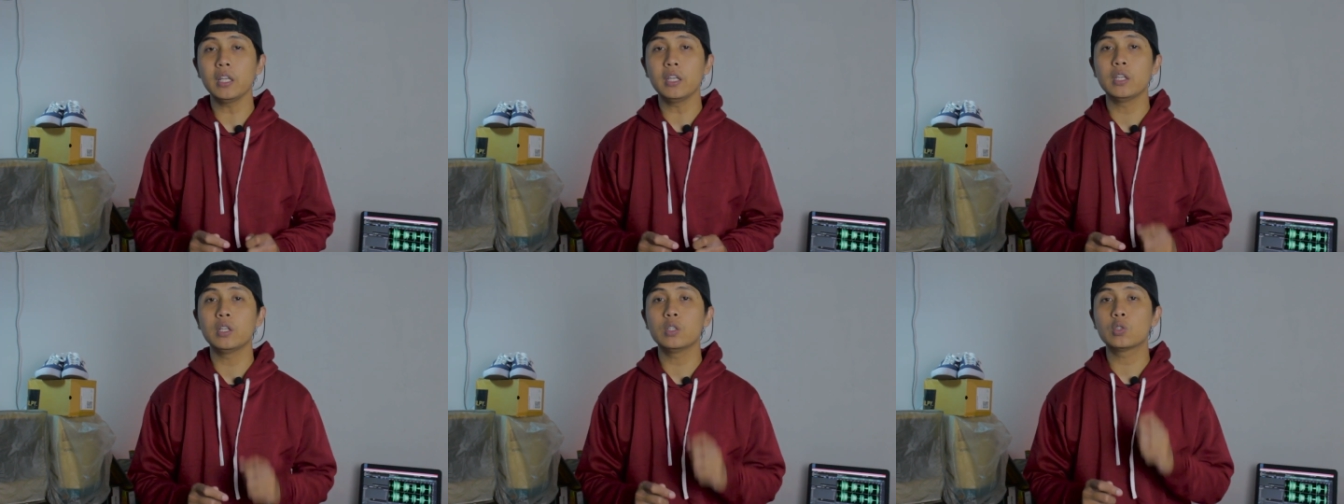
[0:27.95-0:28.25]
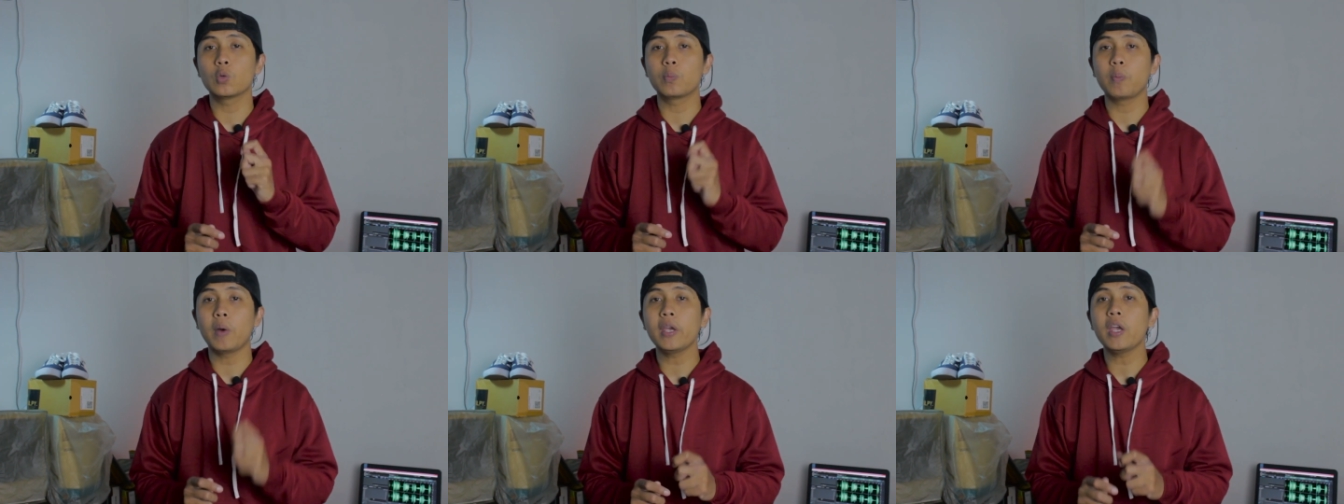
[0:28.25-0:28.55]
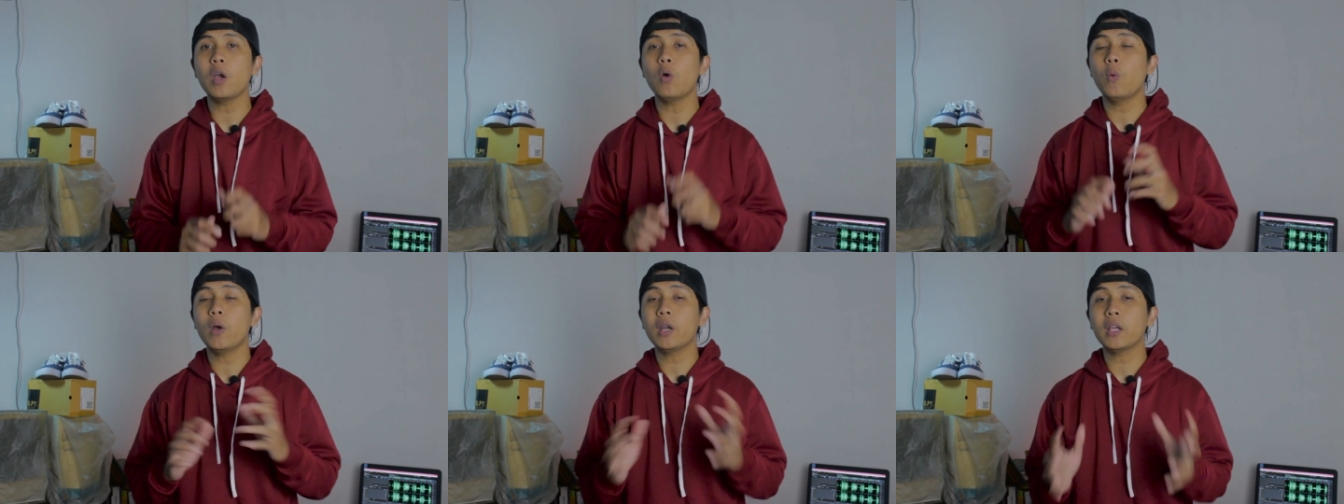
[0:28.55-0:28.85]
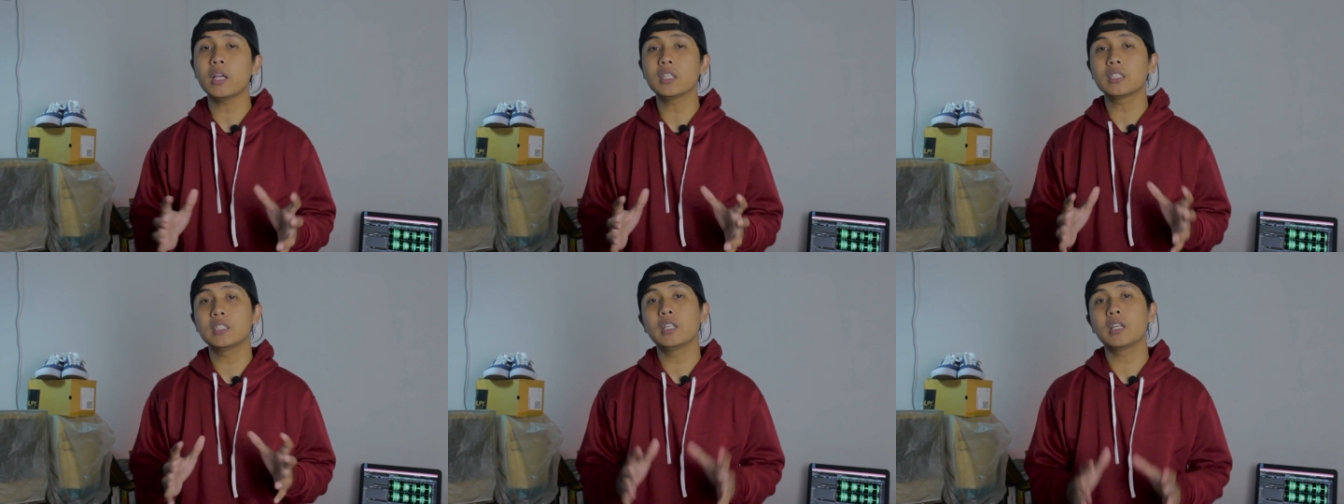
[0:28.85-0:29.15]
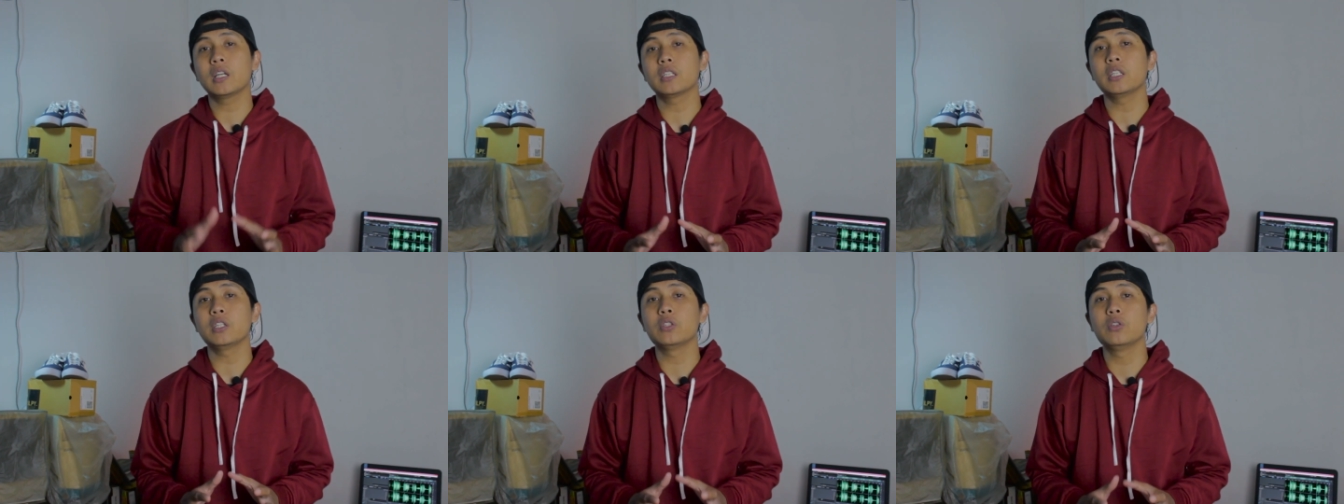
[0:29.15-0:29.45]
ini supaya warga
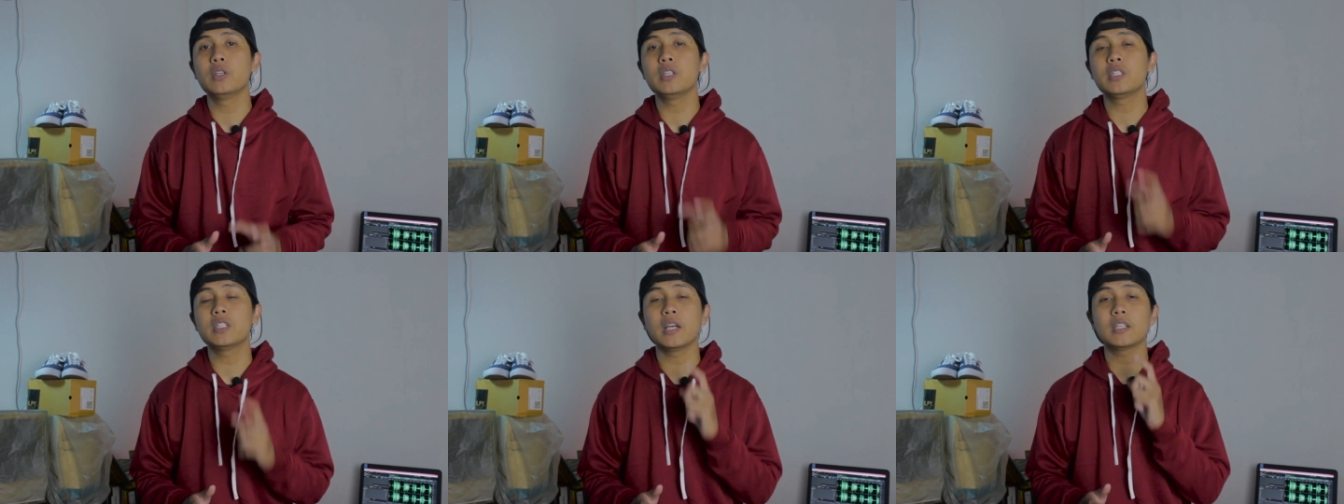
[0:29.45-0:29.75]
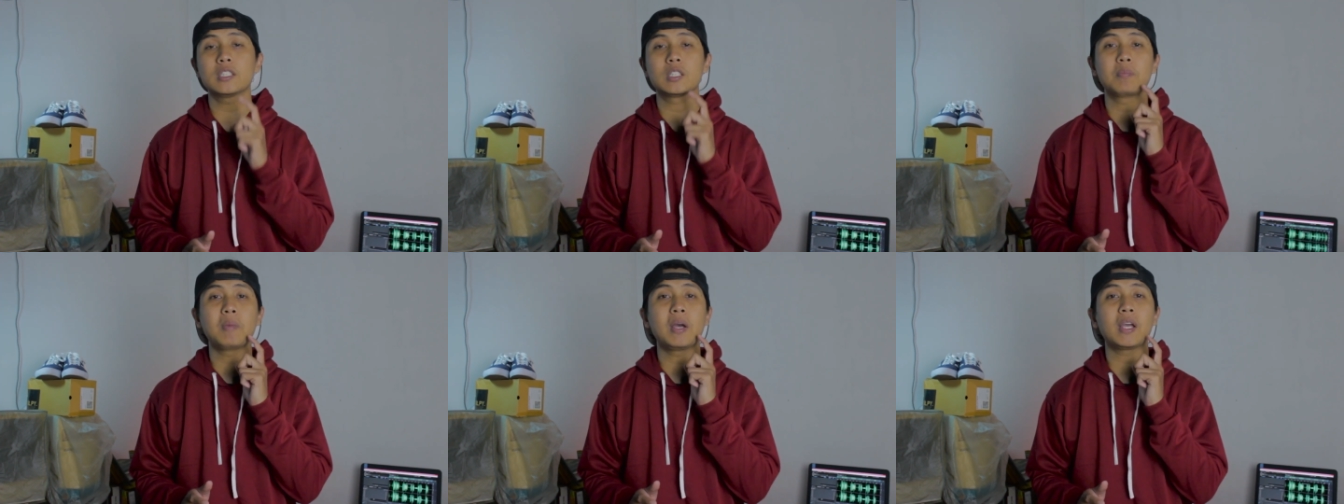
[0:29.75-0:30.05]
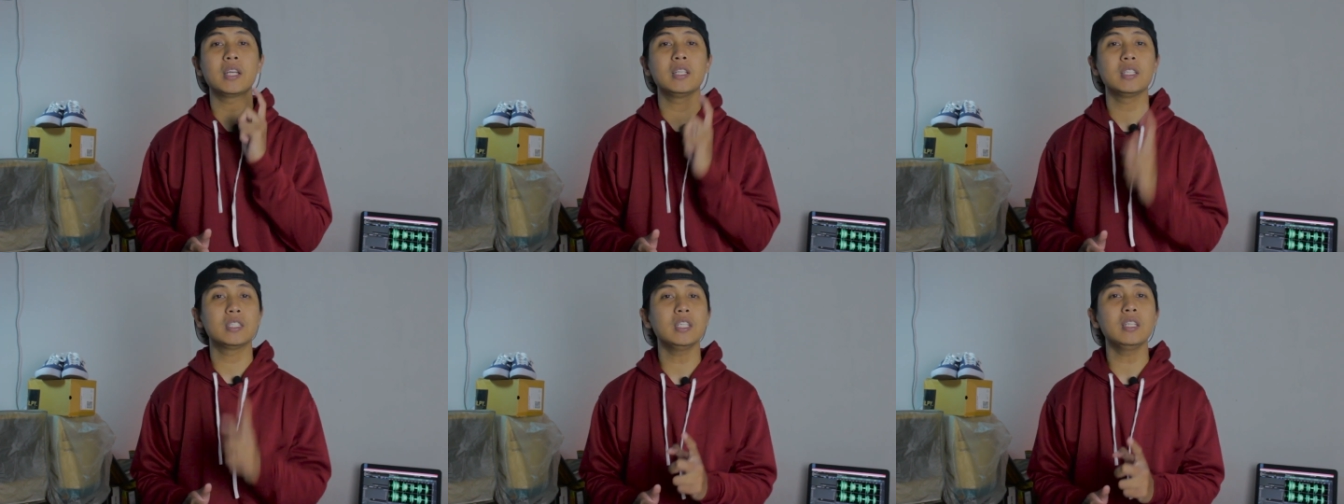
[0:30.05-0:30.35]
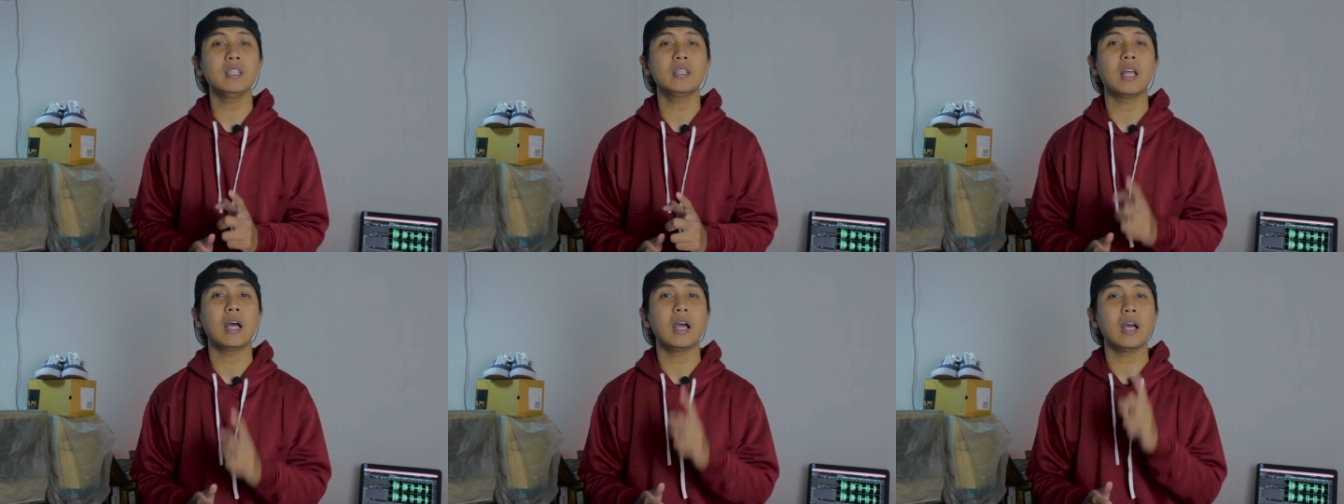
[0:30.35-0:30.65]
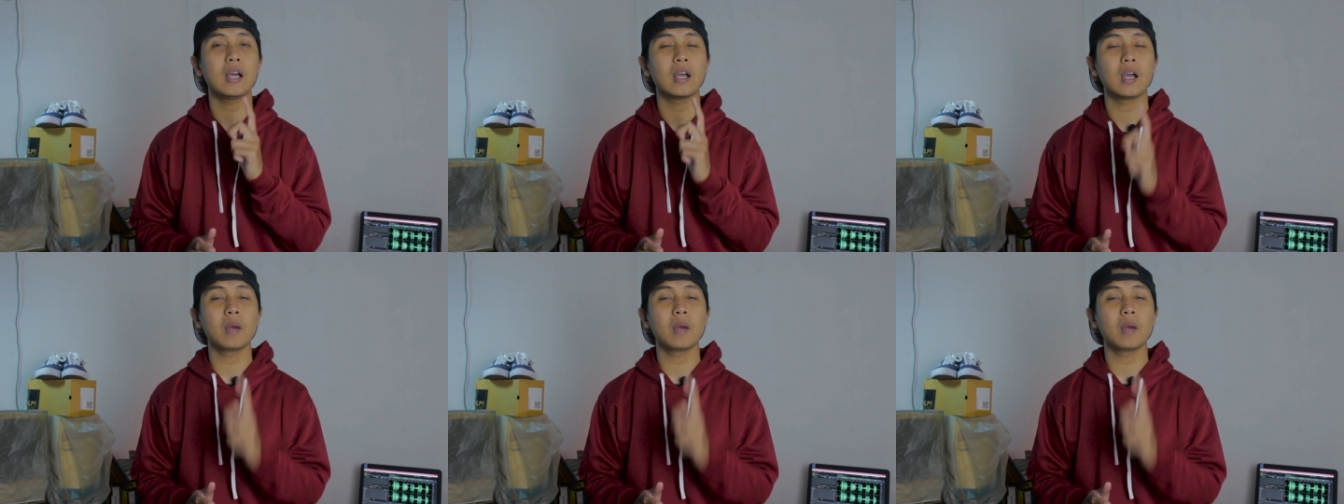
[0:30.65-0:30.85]
sneakers Indonesia semakin cinta